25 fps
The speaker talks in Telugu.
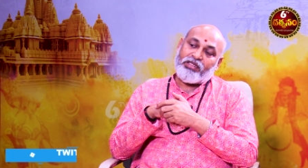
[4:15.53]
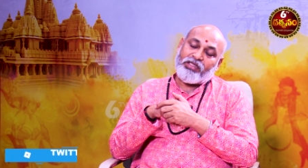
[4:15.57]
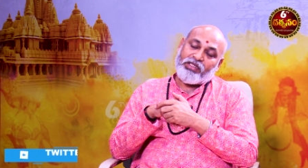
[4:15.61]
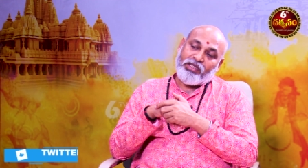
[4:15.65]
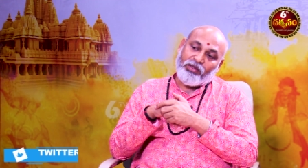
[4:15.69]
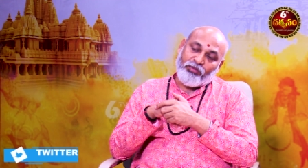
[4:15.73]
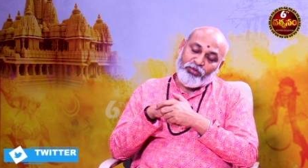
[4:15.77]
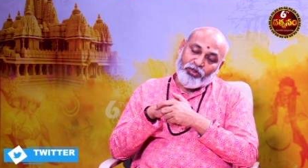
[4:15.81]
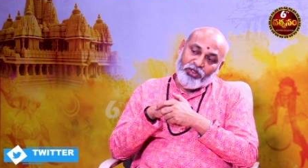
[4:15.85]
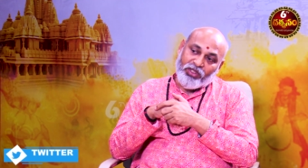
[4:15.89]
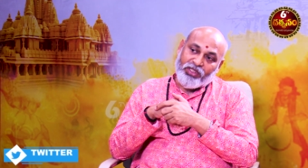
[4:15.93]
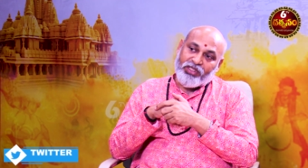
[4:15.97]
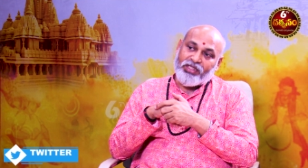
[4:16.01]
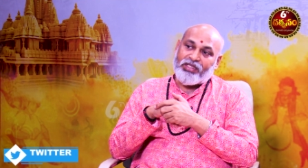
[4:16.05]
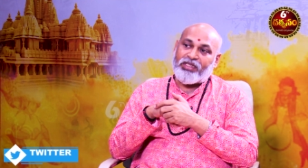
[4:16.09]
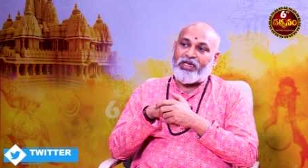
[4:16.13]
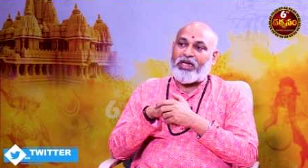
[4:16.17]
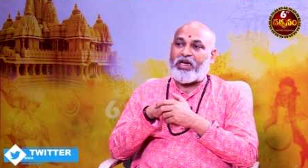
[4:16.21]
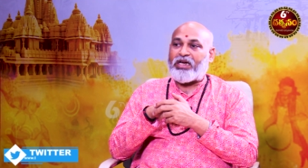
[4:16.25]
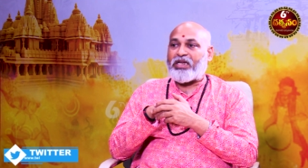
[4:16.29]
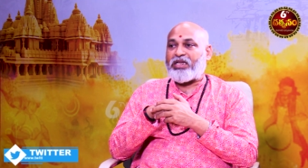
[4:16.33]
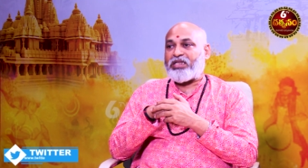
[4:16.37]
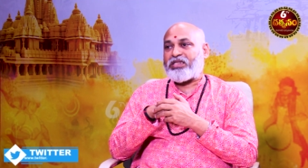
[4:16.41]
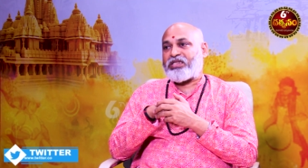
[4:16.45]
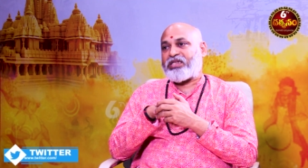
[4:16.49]
సముద్ర
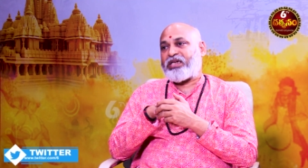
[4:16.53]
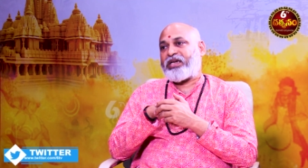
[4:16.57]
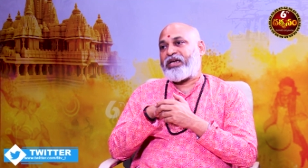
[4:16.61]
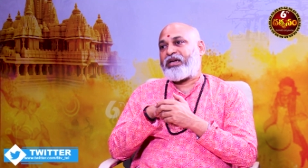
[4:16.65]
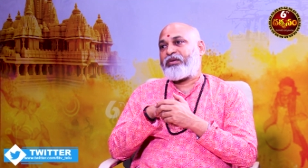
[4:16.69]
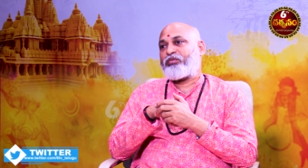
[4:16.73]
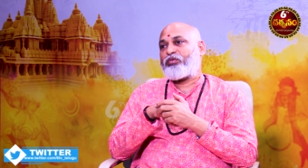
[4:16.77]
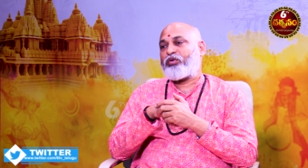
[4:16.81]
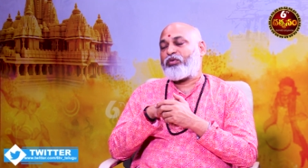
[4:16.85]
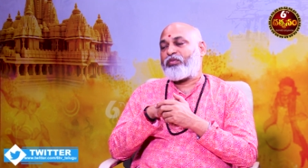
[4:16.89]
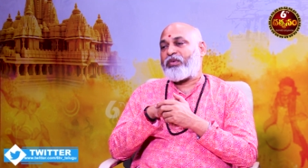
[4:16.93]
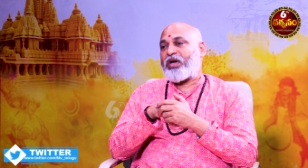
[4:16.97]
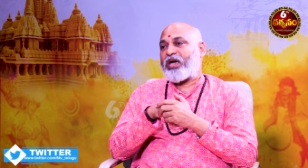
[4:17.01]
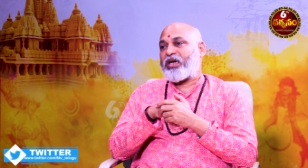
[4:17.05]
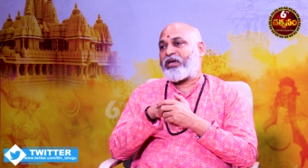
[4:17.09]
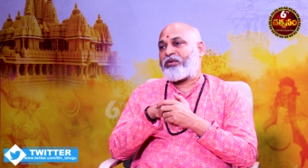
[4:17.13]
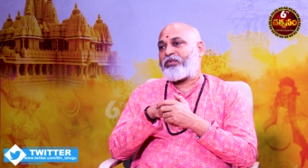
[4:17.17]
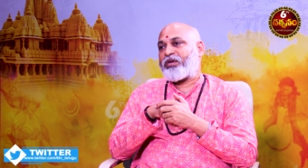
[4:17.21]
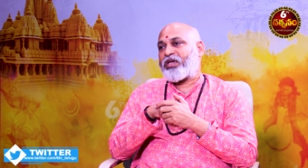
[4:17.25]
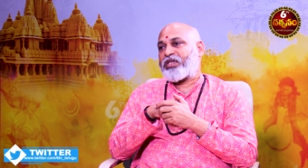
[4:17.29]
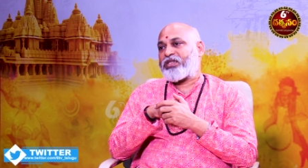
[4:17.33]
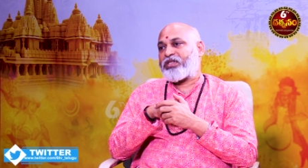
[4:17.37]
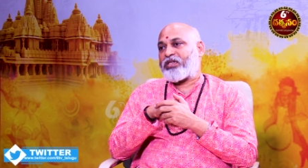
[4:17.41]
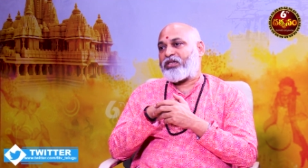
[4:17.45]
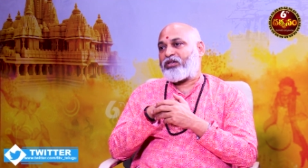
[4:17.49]
స్నానాలు చేయడము
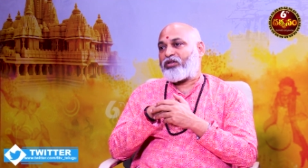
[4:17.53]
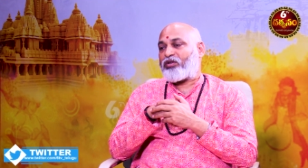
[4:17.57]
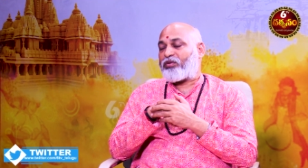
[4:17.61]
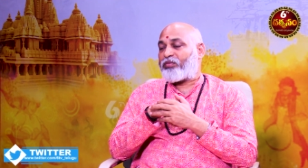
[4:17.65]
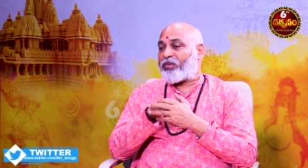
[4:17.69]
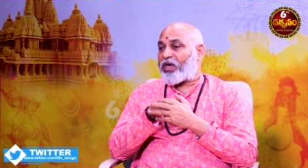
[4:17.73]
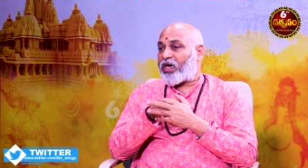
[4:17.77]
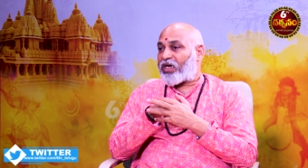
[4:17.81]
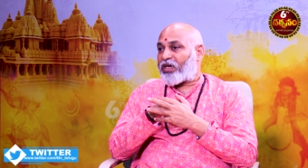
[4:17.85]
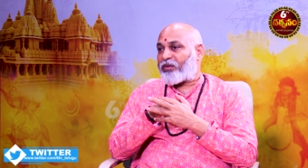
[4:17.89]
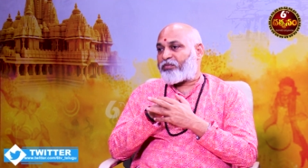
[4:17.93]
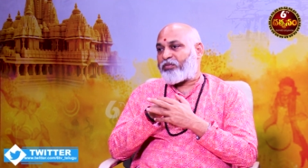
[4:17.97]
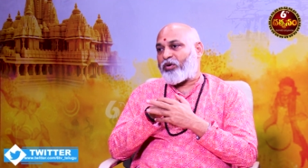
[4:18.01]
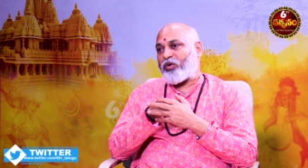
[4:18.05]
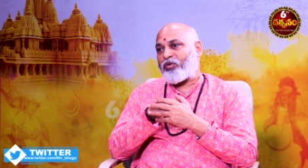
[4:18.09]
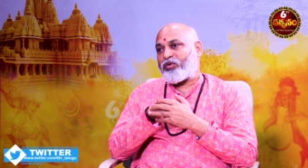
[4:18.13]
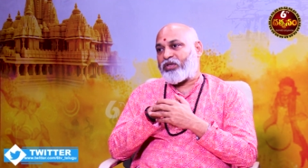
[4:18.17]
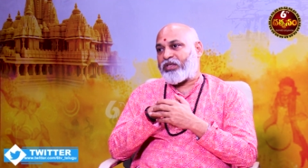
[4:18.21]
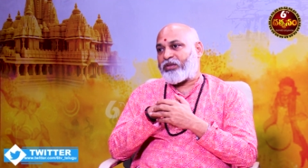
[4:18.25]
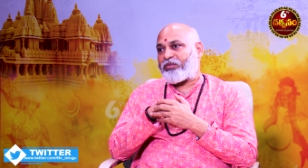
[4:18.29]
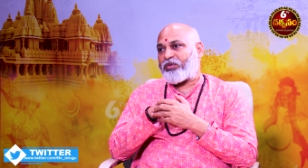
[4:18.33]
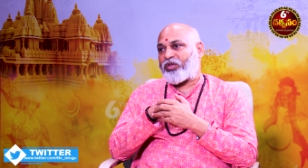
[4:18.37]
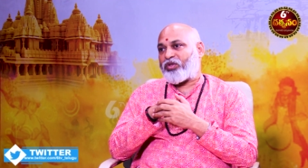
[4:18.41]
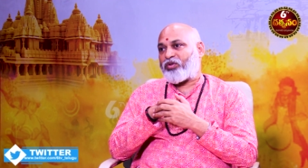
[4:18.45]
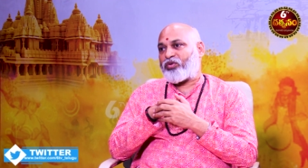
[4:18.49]
మాఘమాసంలో మాఘ
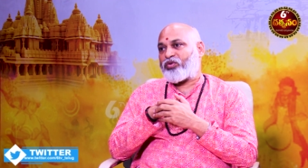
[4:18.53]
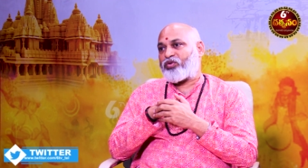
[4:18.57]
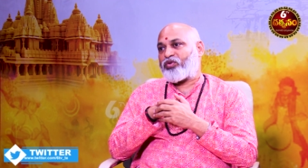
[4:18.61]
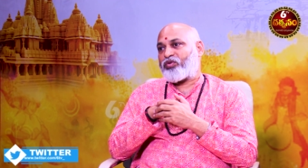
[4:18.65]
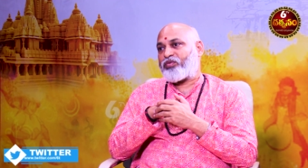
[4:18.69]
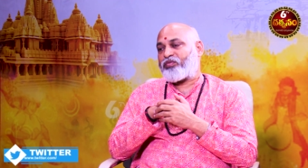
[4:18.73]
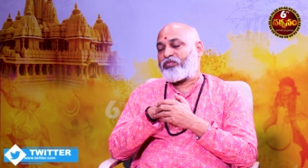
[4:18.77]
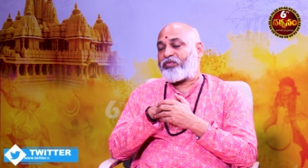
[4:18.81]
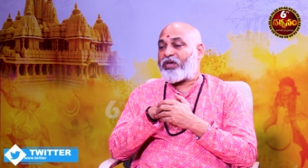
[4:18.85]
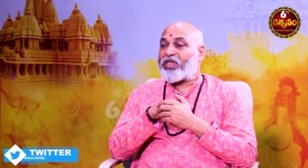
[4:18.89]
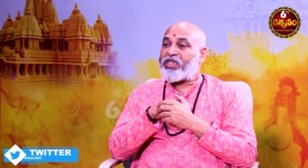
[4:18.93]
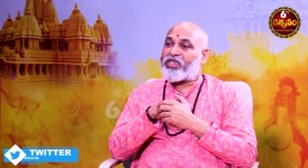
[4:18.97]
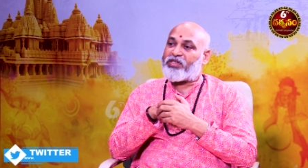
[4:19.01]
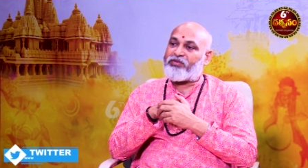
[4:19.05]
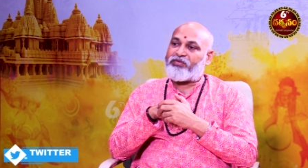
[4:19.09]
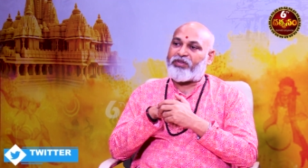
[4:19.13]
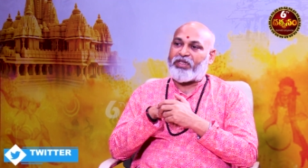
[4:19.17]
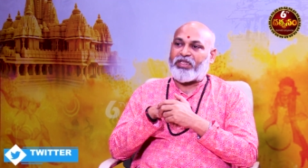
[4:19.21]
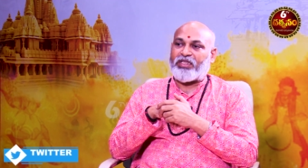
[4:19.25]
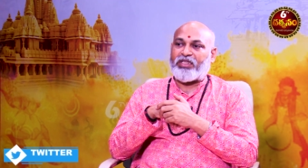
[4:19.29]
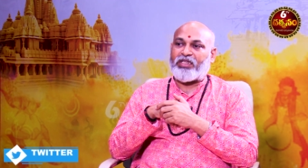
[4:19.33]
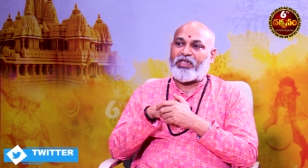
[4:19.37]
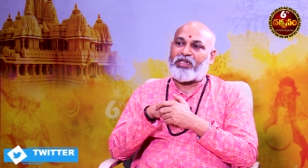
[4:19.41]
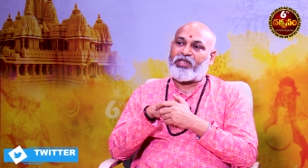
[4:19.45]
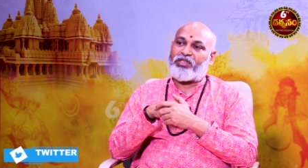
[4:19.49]
పౌర్ణమి రోజు మంచి
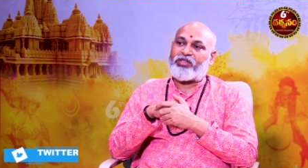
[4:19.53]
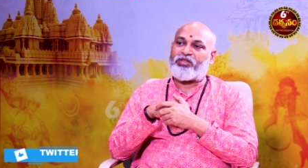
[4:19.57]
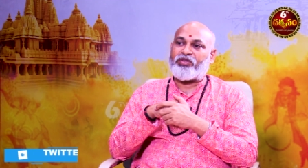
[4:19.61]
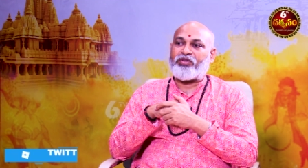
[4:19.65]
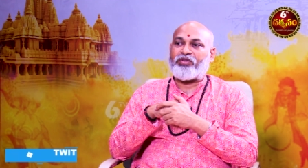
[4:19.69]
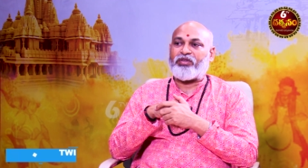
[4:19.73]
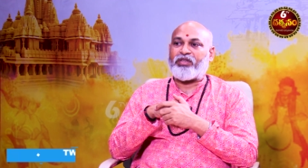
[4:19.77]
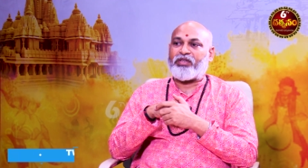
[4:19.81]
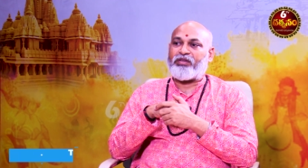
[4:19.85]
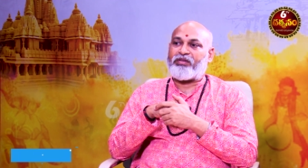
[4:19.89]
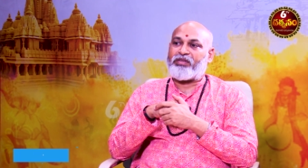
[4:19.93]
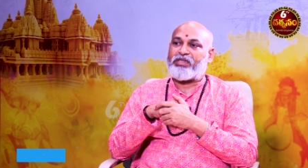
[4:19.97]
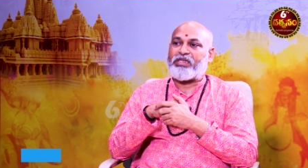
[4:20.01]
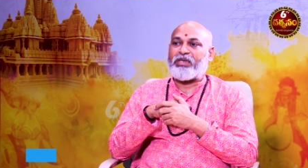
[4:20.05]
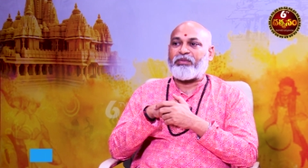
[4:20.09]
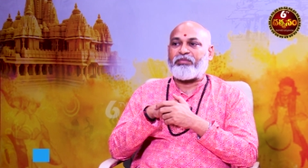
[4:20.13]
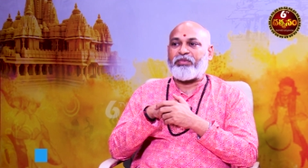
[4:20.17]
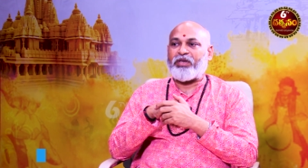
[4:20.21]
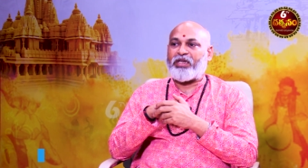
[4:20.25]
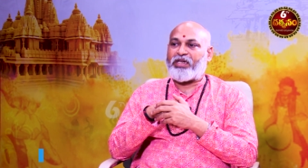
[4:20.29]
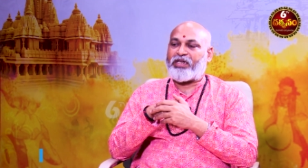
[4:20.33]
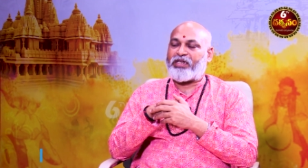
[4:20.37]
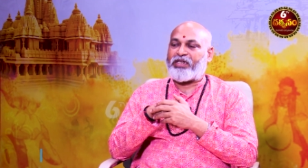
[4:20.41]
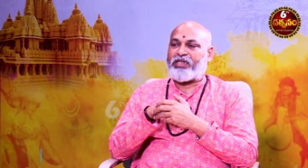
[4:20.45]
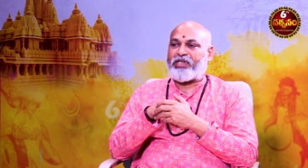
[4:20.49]
ఫలితాలు ఇస్తుంది
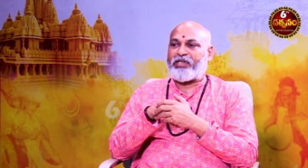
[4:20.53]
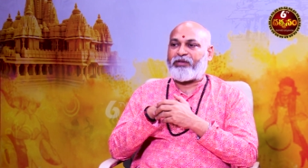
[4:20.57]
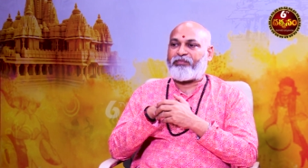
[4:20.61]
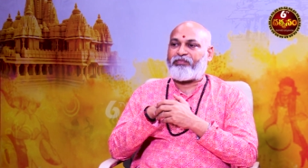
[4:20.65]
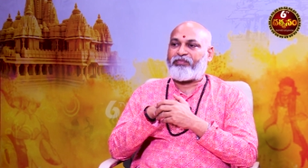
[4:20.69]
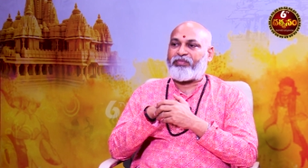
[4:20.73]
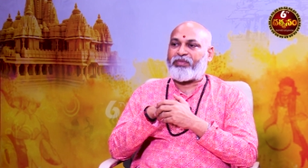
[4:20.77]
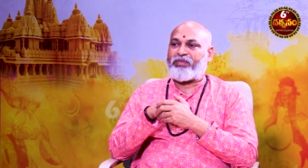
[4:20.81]
చెప్పాలంటే